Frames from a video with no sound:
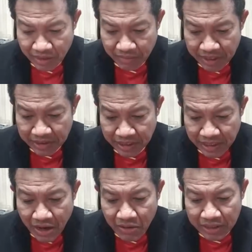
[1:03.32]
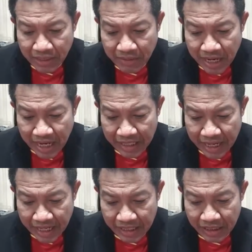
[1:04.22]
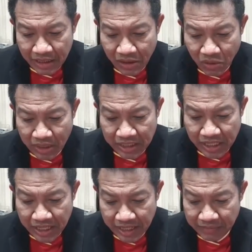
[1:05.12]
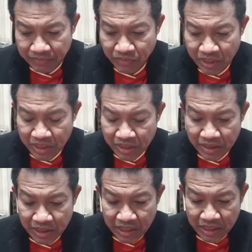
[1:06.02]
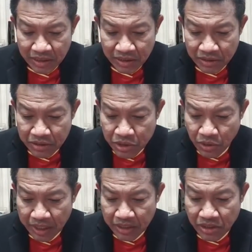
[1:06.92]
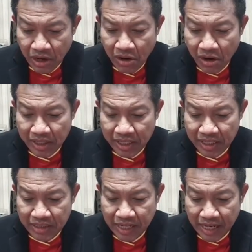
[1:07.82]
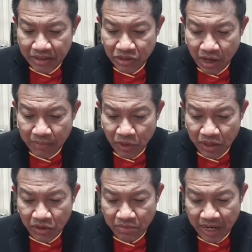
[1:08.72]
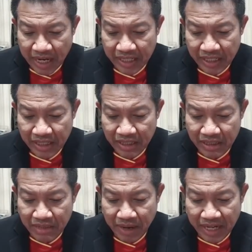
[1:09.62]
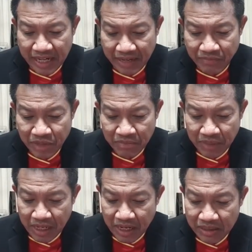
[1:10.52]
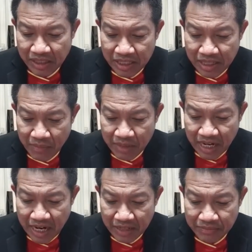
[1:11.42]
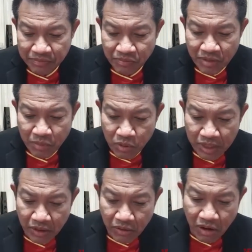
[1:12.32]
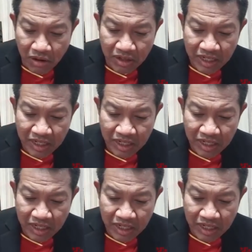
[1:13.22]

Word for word: มีสิทธิ์เข้ากระทำการใดลงในที่ดิน ส่วน สคหนึ่งจะชอบด้วยกฎหมาย หรือไม่นั้นเป็นเรื่องที่เจ้าพนักงงานผู้เกี่ยวข้อง